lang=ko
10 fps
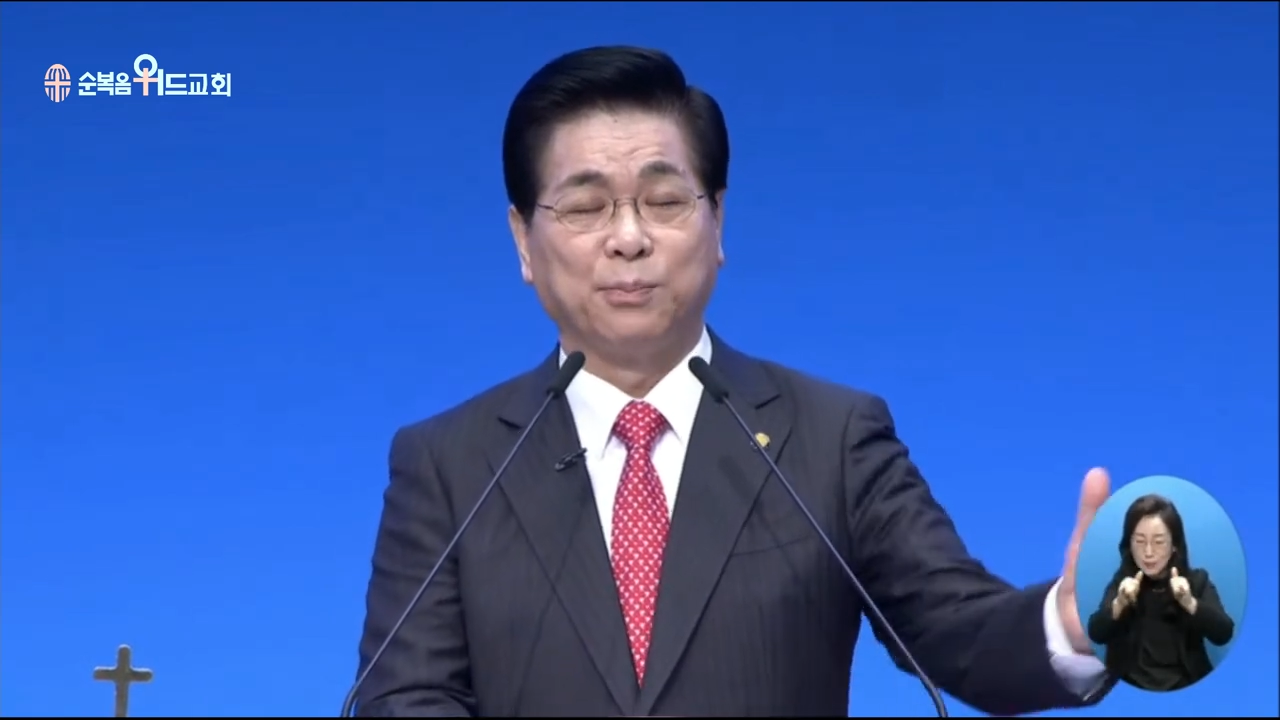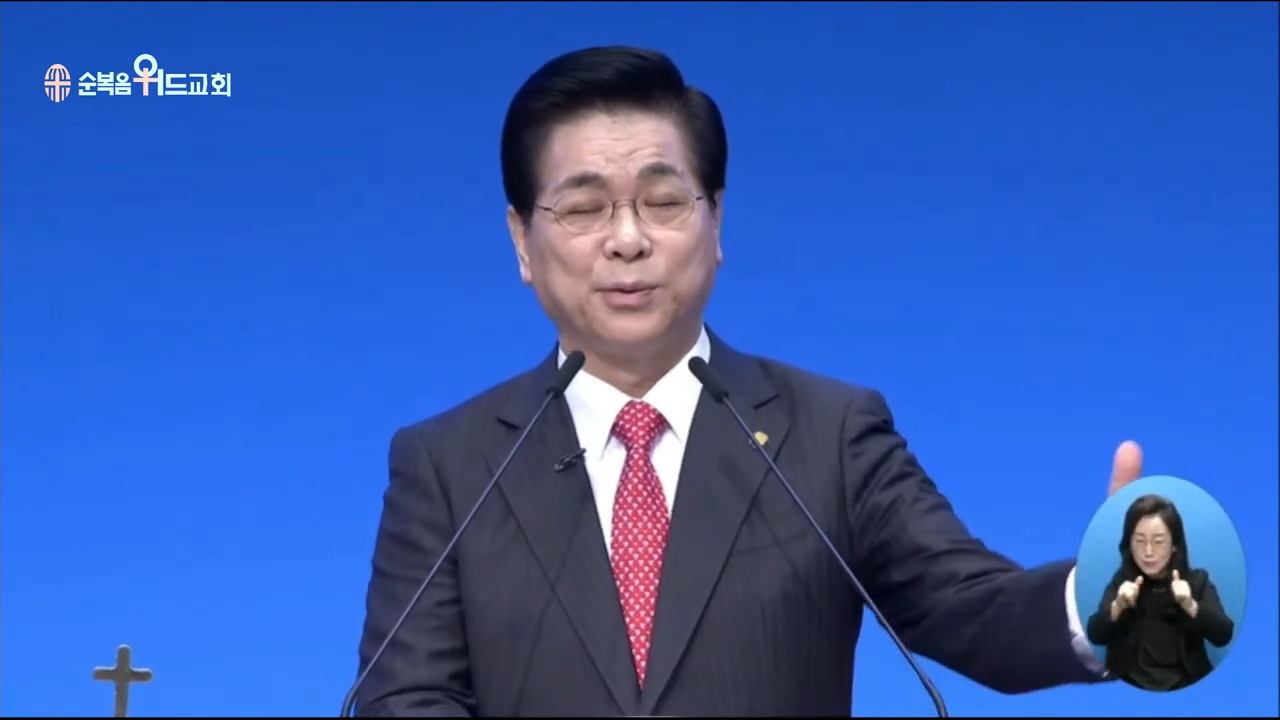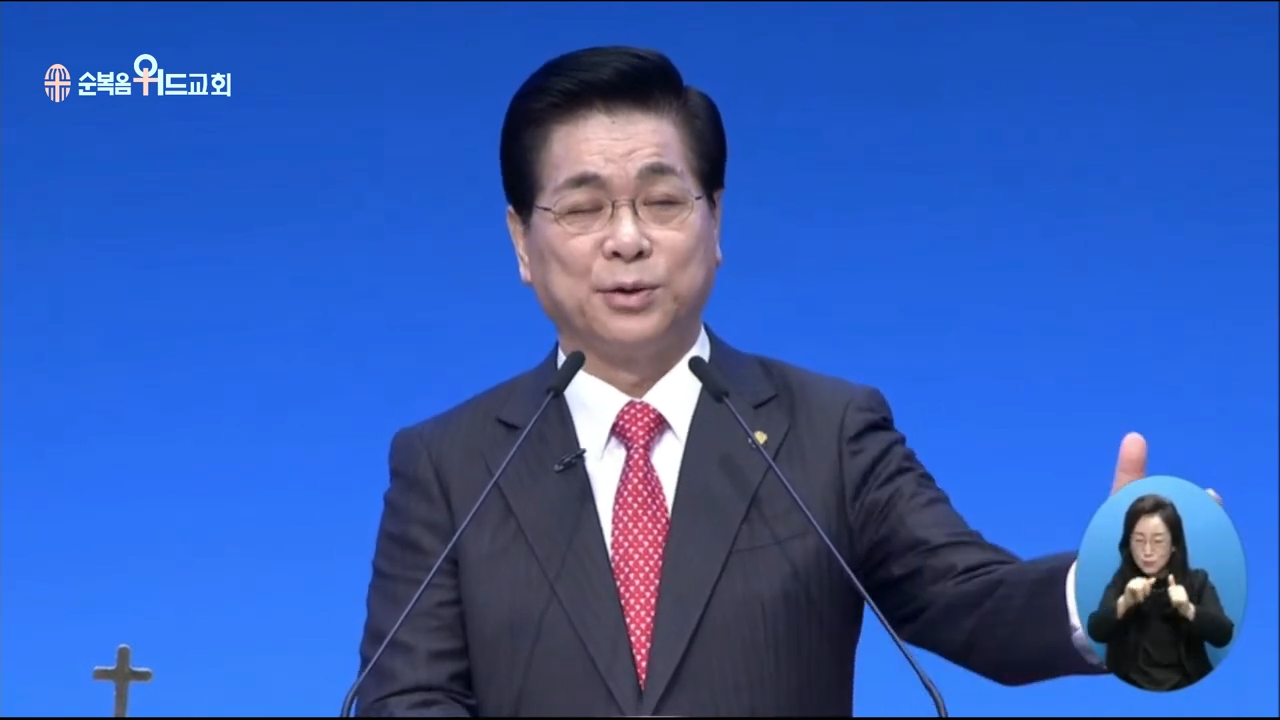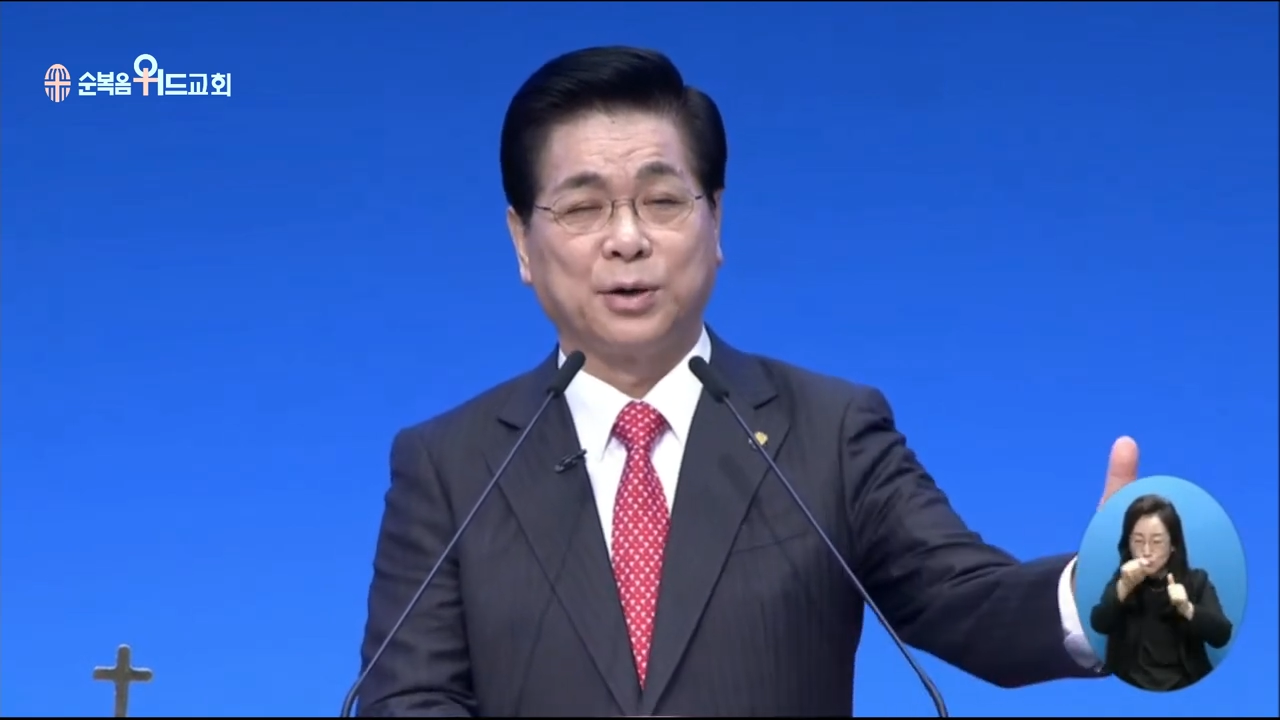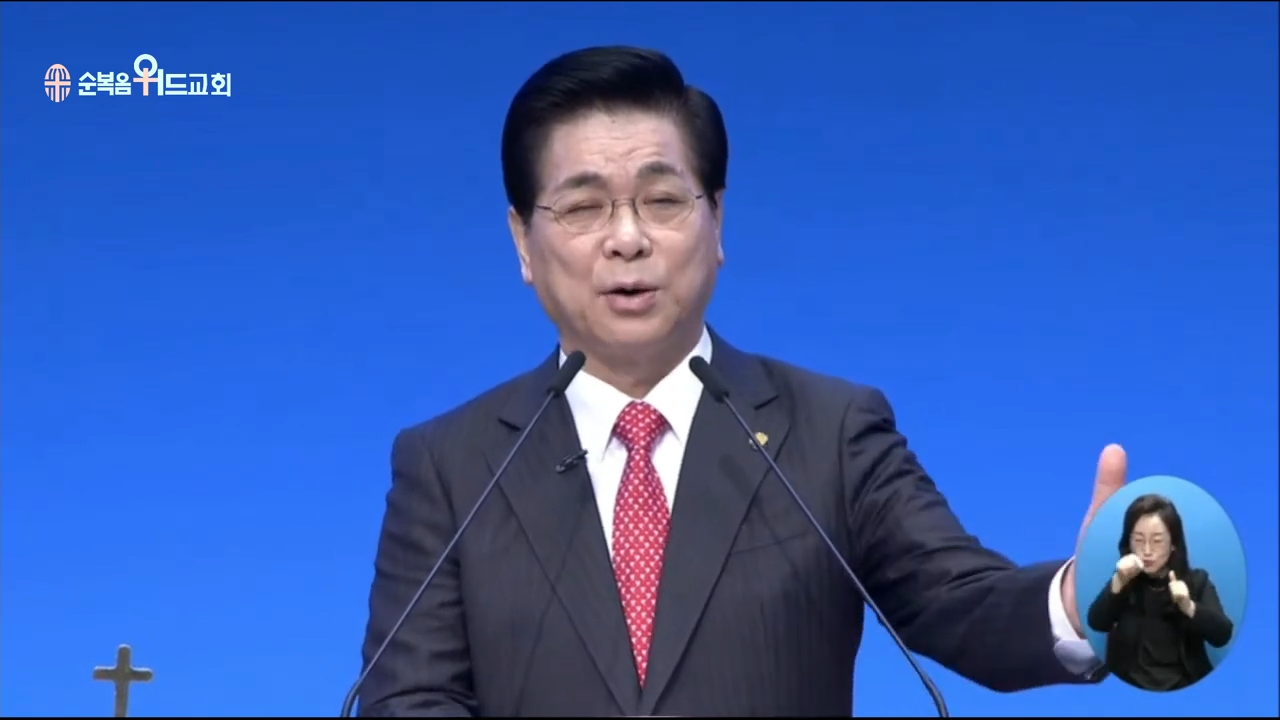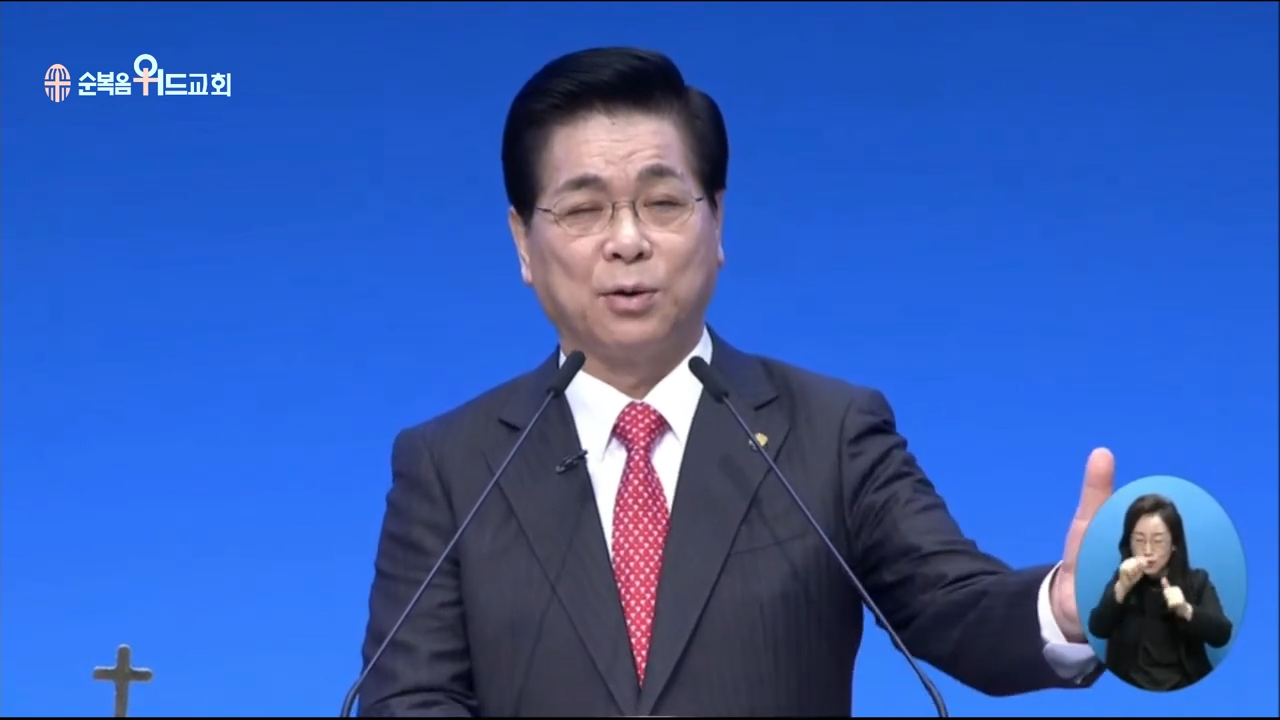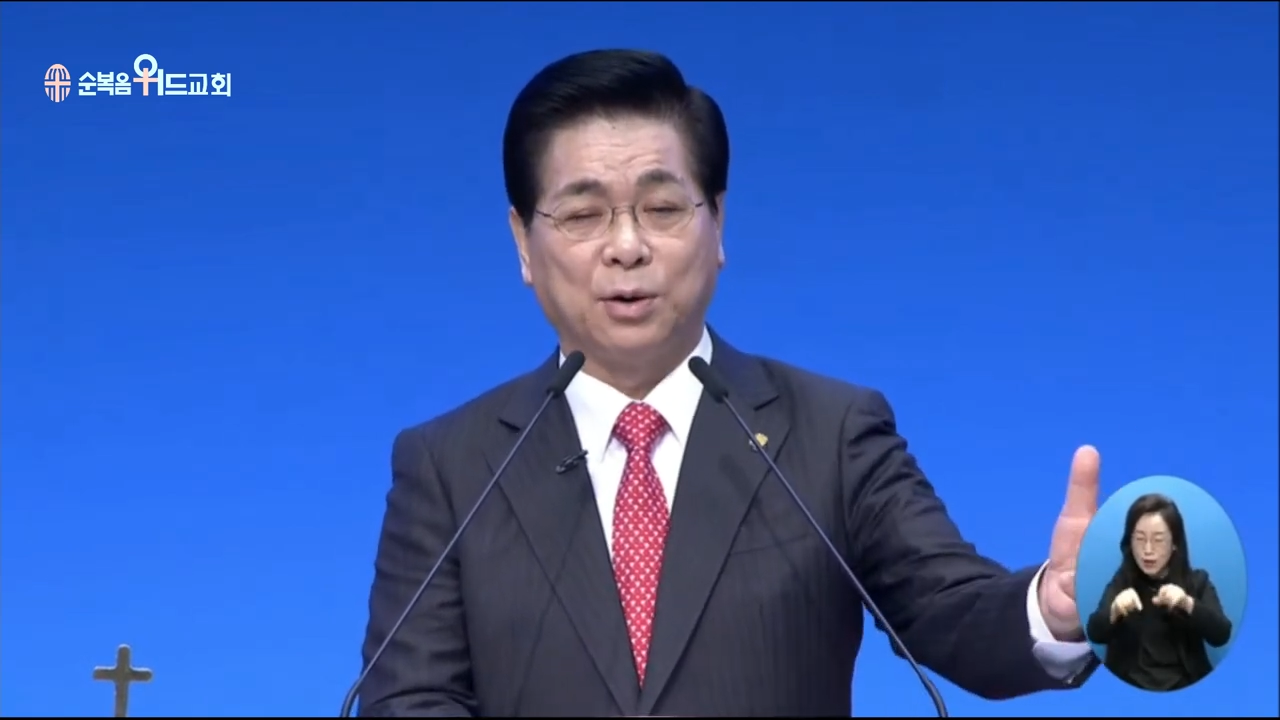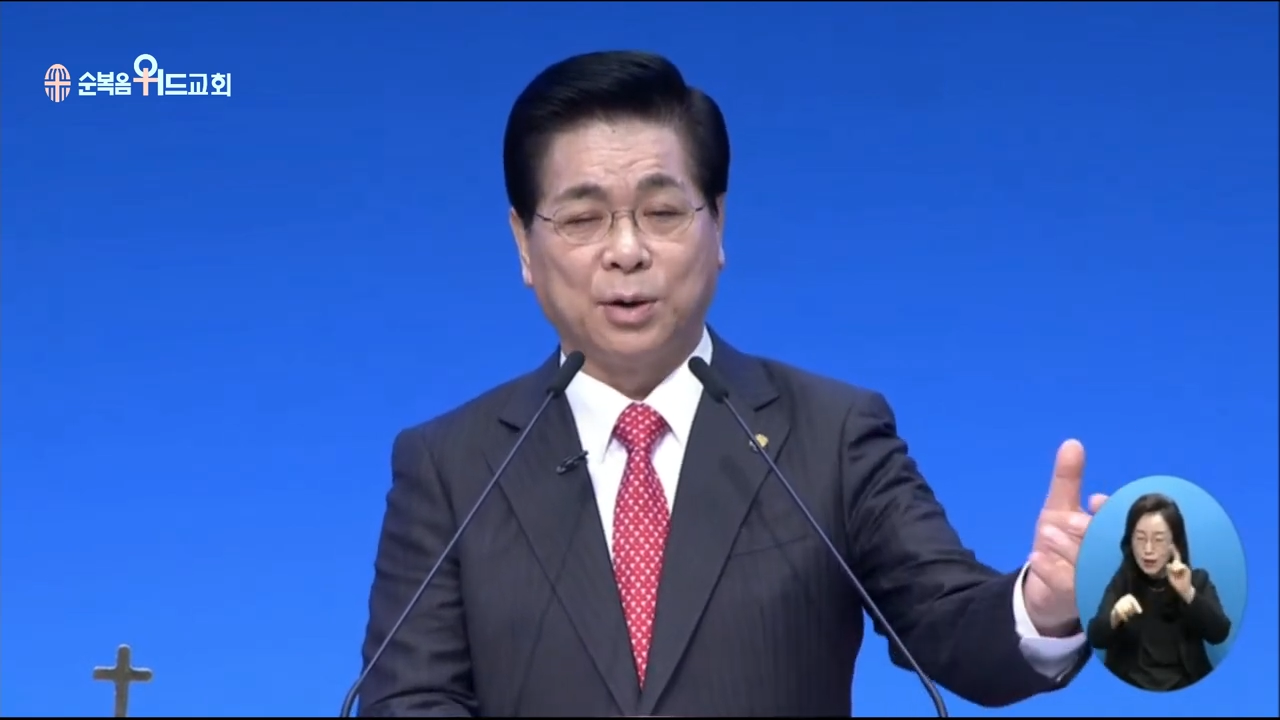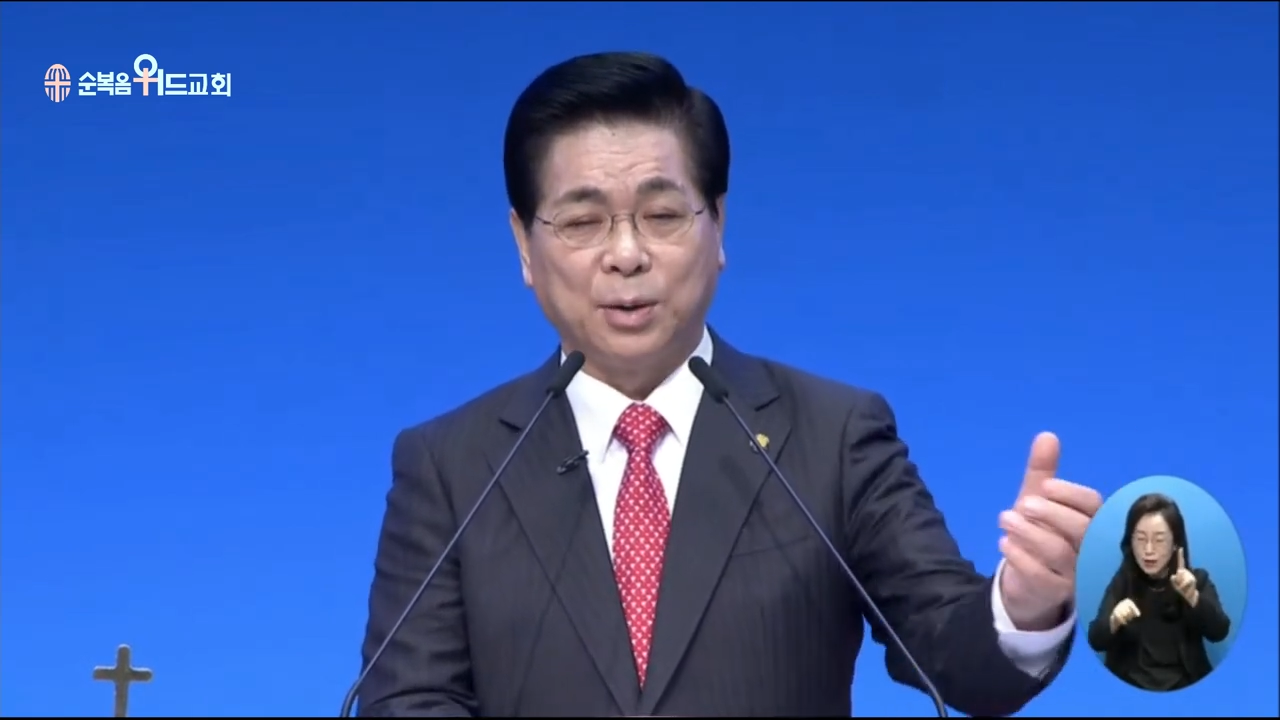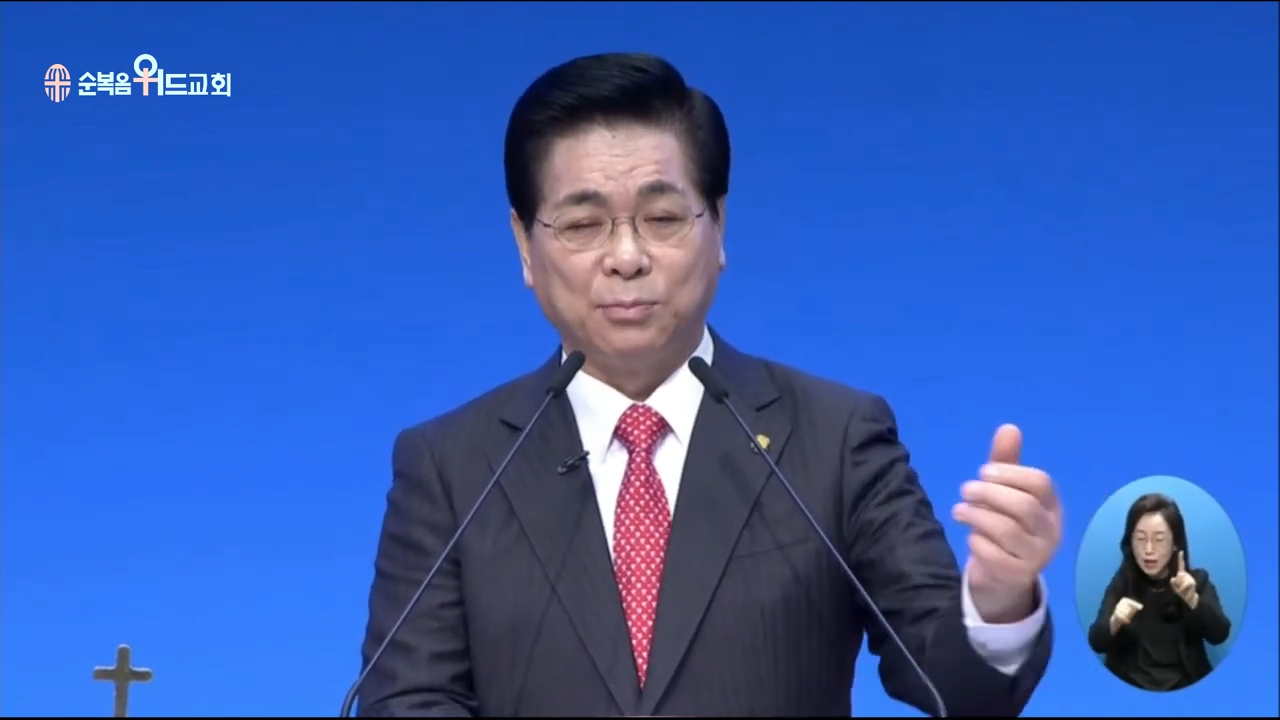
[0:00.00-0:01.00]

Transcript: 불순종하고